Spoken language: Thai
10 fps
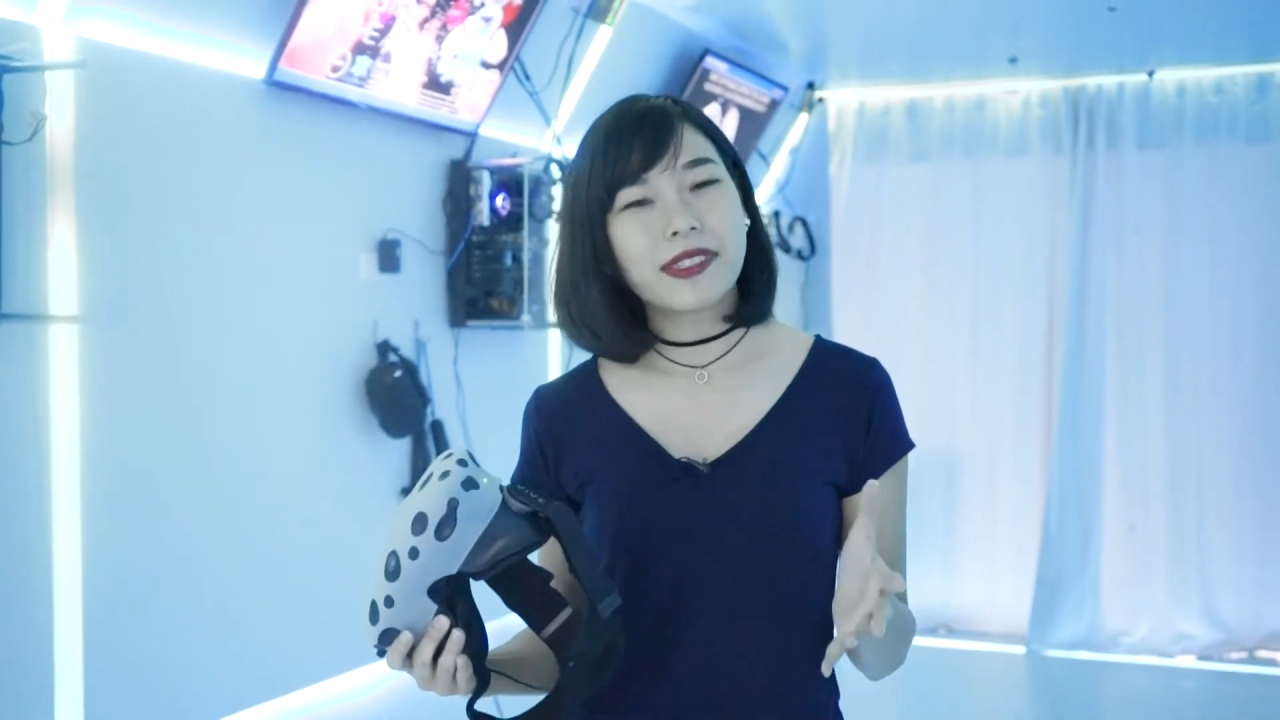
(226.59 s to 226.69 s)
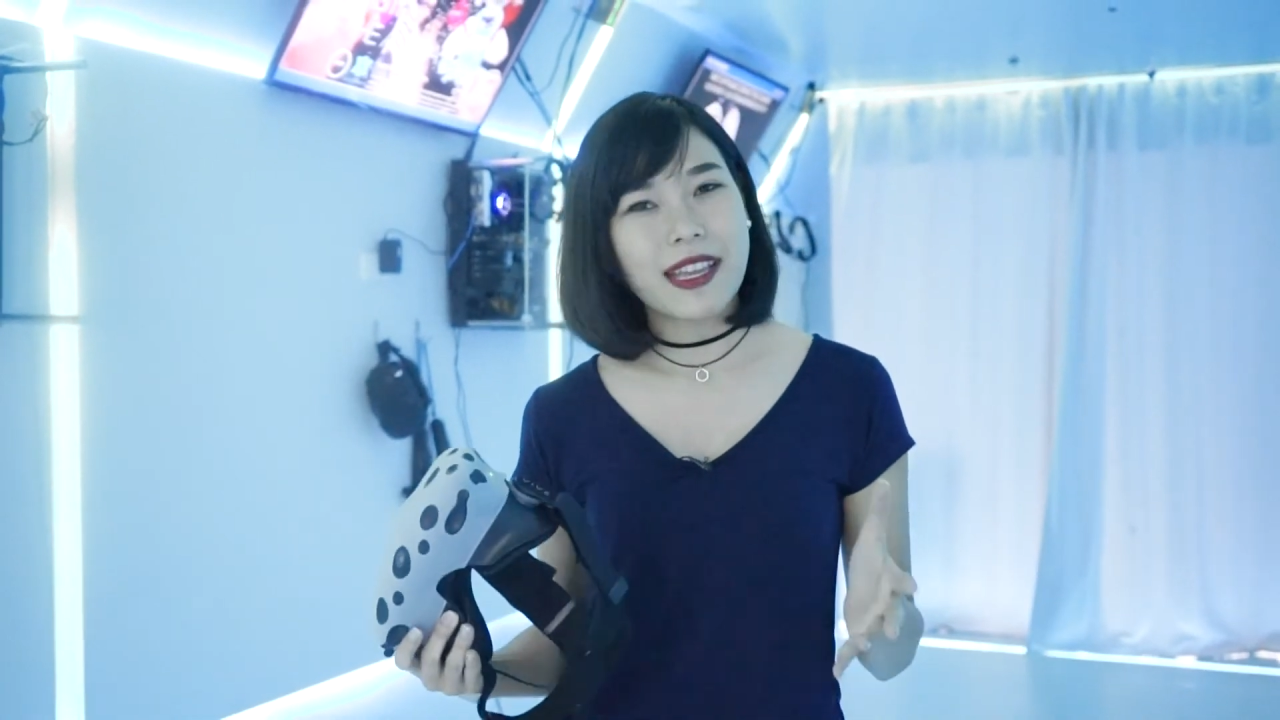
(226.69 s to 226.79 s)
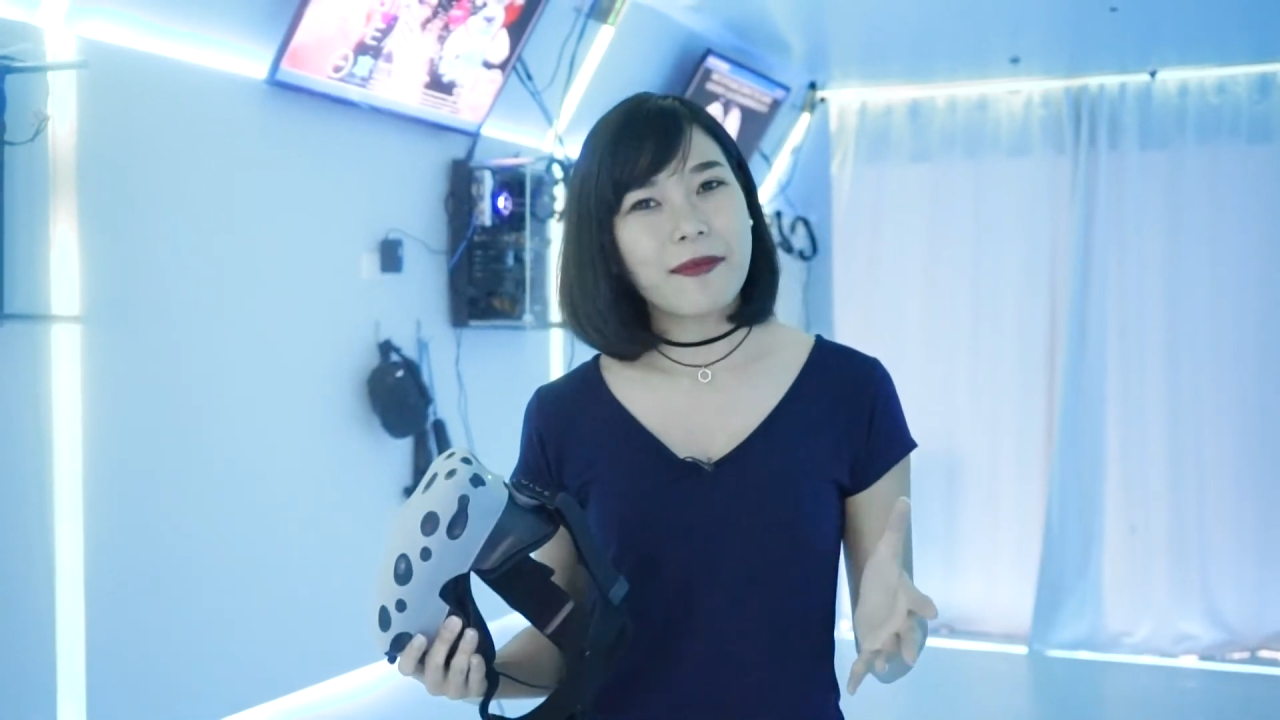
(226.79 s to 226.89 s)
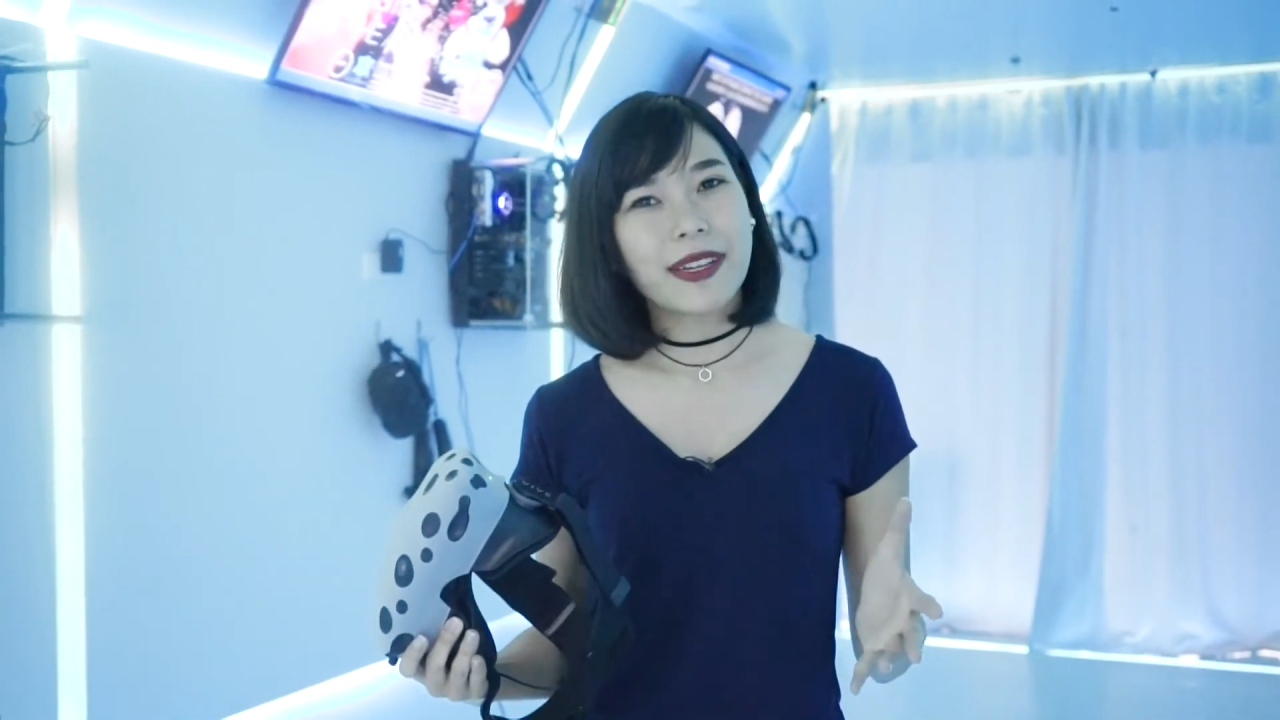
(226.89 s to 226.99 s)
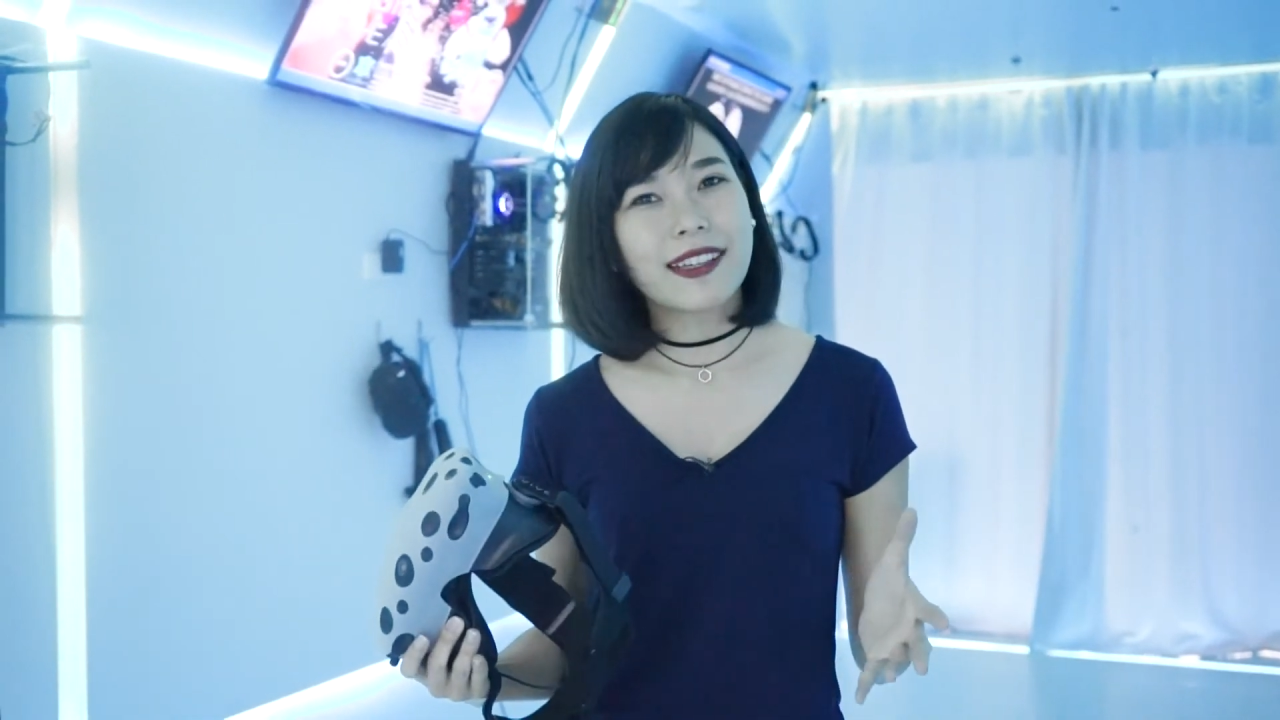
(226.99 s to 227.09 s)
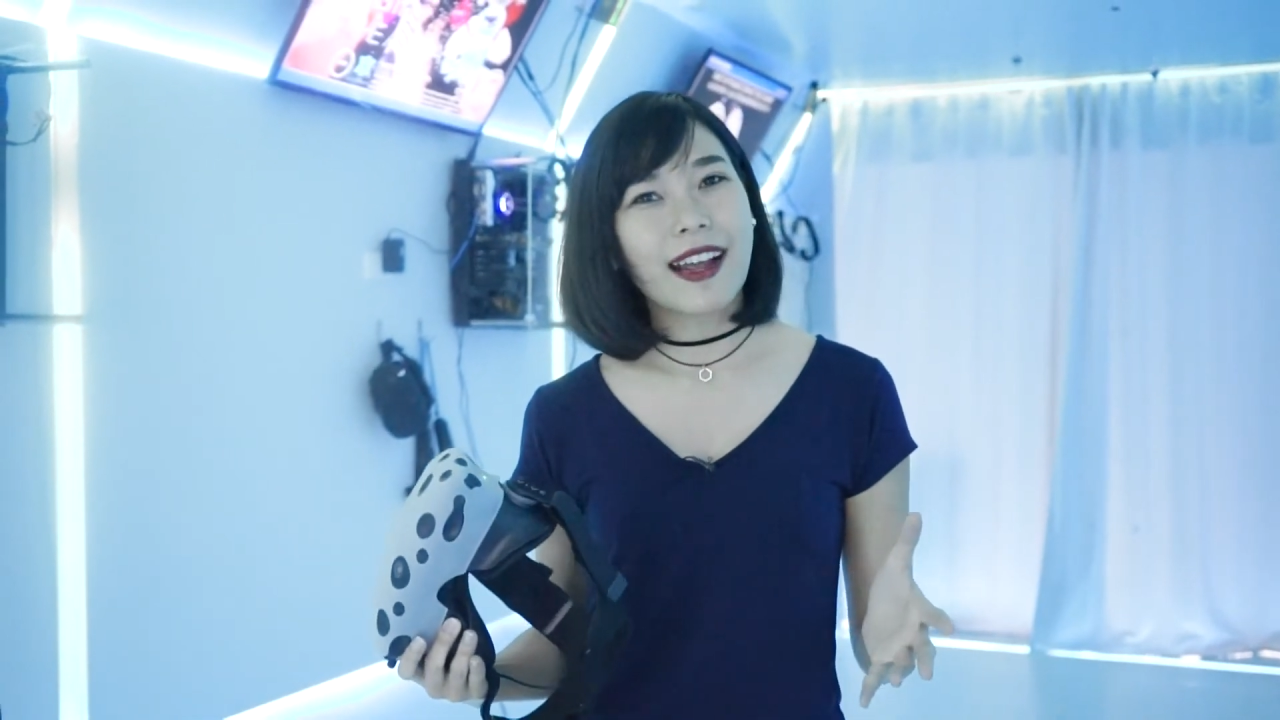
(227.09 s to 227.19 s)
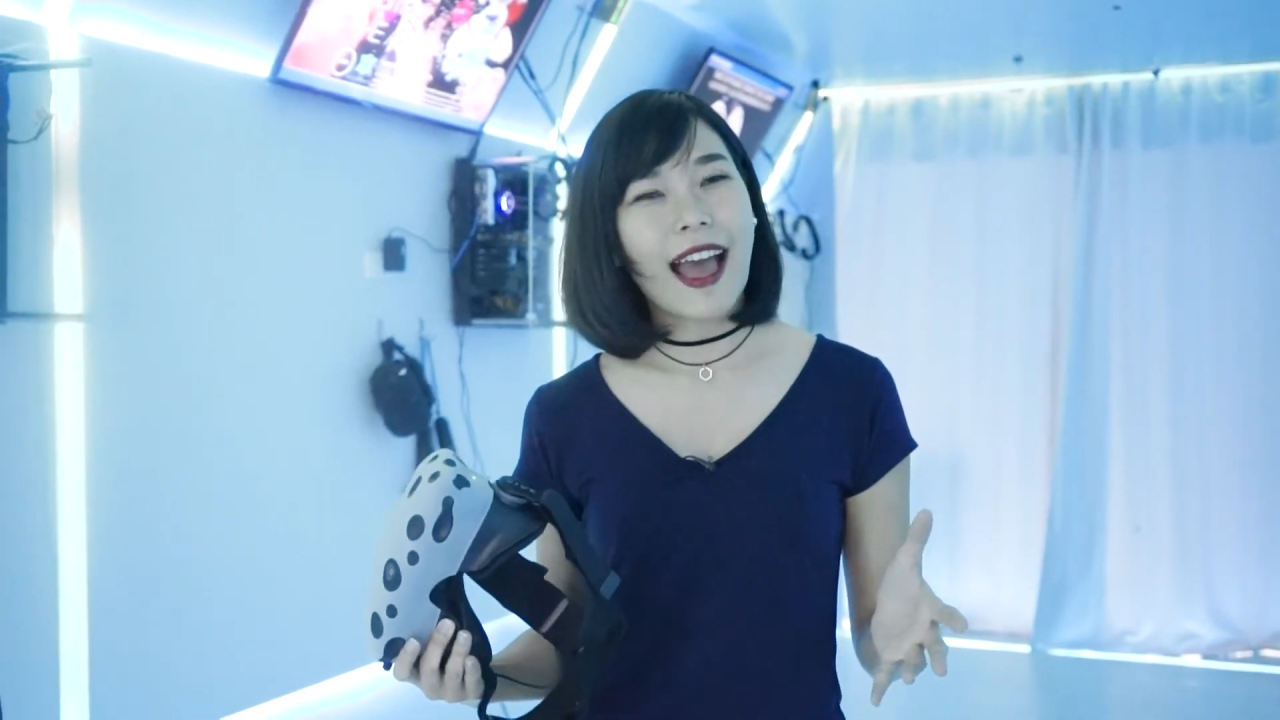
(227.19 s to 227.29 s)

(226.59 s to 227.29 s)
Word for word: จริงมันถึง